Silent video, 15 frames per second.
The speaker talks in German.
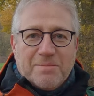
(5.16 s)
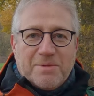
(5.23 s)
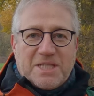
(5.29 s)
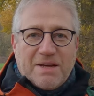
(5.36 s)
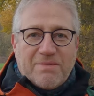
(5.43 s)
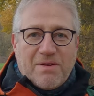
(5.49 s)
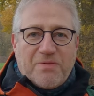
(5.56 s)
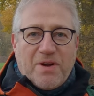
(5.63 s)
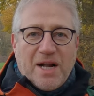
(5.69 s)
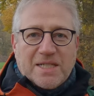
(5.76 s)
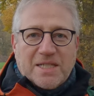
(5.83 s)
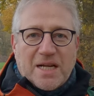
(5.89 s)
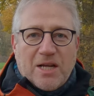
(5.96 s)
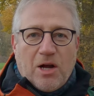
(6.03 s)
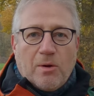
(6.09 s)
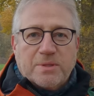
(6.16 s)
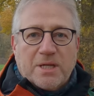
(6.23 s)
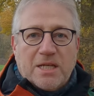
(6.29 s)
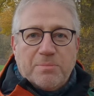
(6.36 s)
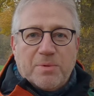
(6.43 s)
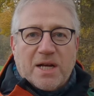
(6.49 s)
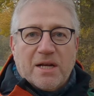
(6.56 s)
Bisher war Falkenthal ja
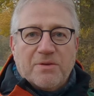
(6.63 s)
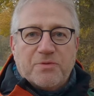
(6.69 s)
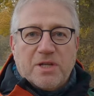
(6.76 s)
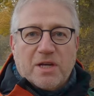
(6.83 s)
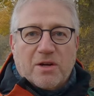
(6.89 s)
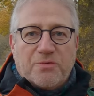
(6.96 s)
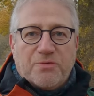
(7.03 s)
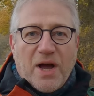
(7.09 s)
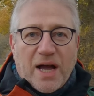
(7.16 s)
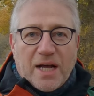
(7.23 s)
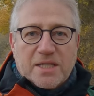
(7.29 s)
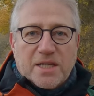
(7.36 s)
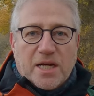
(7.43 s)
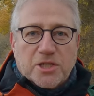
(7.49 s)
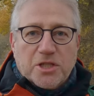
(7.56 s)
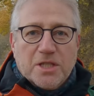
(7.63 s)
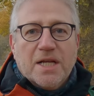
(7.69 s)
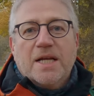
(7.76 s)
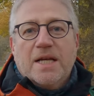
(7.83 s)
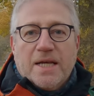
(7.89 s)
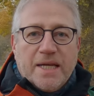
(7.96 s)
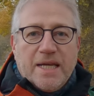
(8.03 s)
hauptsächlich bekannt für ihre Fahrradtaschen.
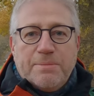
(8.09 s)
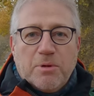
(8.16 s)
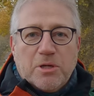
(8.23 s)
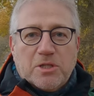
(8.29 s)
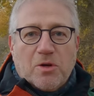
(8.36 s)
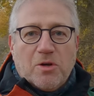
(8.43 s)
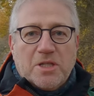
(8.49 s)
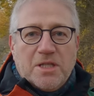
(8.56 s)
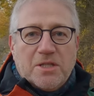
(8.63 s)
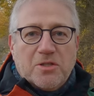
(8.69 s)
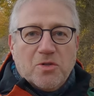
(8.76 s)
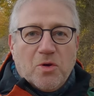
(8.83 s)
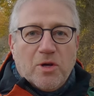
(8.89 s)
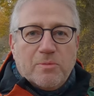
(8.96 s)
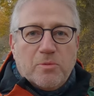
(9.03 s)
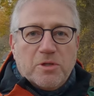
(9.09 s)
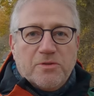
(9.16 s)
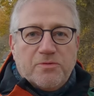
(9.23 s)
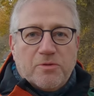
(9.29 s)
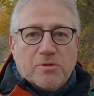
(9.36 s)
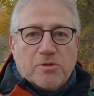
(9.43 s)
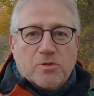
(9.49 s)
Ich möchte euch diesen neuen
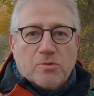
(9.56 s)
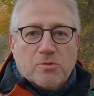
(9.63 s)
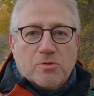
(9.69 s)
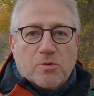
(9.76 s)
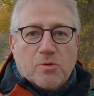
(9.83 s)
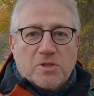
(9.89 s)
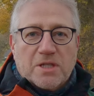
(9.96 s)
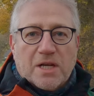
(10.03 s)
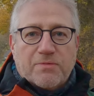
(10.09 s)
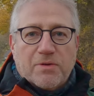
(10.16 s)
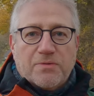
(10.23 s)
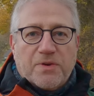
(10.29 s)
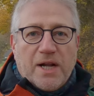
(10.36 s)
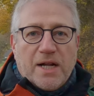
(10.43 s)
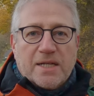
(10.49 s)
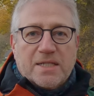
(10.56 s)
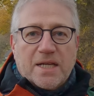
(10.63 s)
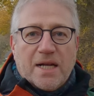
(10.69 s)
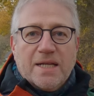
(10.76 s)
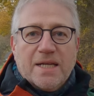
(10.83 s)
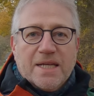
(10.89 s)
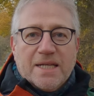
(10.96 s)
Multifunktionsrucksack von
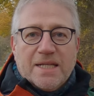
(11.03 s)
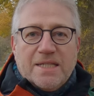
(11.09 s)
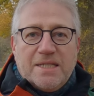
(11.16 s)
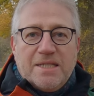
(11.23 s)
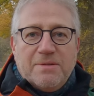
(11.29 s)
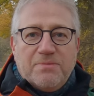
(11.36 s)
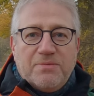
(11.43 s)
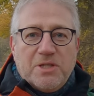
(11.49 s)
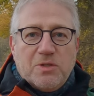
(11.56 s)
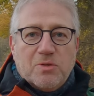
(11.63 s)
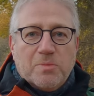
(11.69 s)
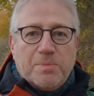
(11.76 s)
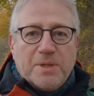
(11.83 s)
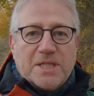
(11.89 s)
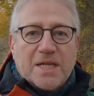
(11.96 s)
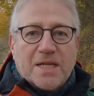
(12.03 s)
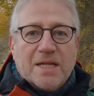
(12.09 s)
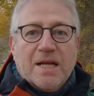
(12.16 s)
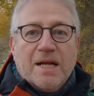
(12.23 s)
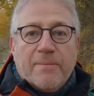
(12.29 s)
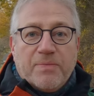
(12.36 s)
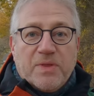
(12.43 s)
Falkenthal in diesem Video ein bisschen
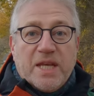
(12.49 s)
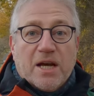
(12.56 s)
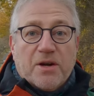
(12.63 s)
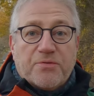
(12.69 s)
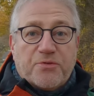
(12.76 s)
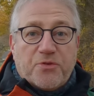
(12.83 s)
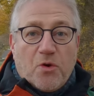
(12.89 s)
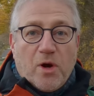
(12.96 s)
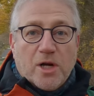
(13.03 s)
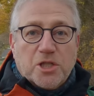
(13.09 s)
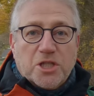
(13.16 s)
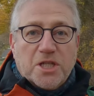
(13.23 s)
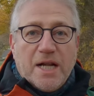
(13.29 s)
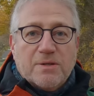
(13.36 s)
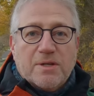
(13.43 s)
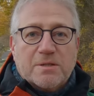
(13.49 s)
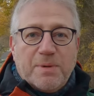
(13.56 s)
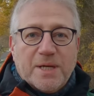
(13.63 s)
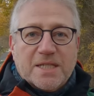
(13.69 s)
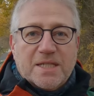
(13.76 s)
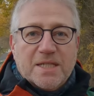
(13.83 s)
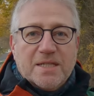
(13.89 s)
näher vorstellen. Das
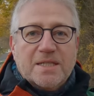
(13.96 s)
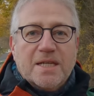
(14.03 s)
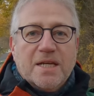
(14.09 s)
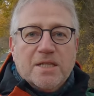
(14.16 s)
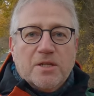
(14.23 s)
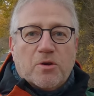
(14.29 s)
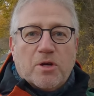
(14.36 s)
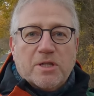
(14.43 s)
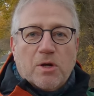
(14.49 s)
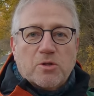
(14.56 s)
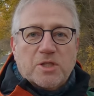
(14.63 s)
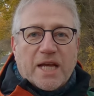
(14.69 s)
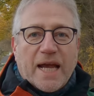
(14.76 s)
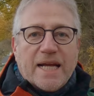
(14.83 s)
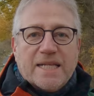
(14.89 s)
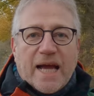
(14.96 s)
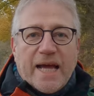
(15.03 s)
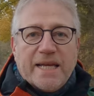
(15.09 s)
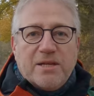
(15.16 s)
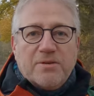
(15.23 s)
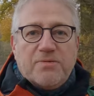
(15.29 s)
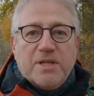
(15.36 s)
Beste ist, ihr könnt auch direkt
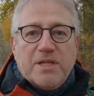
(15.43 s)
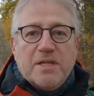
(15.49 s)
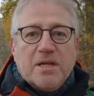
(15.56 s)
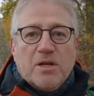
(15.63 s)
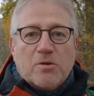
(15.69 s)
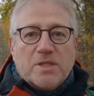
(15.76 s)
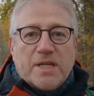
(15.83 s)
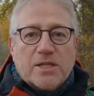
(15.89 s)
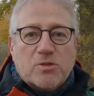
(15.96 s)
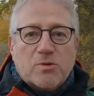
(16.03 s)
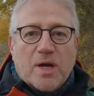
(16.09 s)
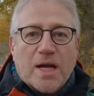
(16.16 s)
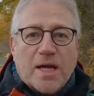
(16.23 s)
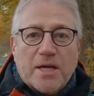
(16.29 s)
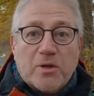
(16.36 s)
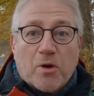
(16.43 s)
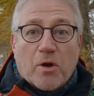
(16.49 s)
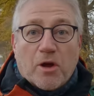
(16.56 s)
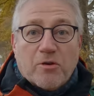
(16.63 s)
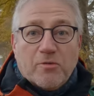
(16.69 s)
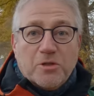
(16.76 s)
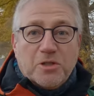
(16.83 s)
einen gewinnen und das sogar in
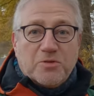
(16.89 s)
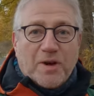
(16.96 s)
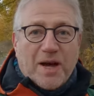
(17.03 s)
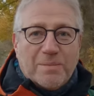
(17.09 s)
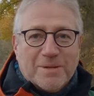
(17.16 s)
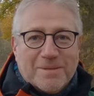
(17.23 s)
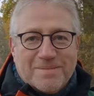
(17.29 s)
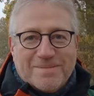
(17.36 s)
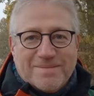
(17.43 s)
eurer Wunschfarbe.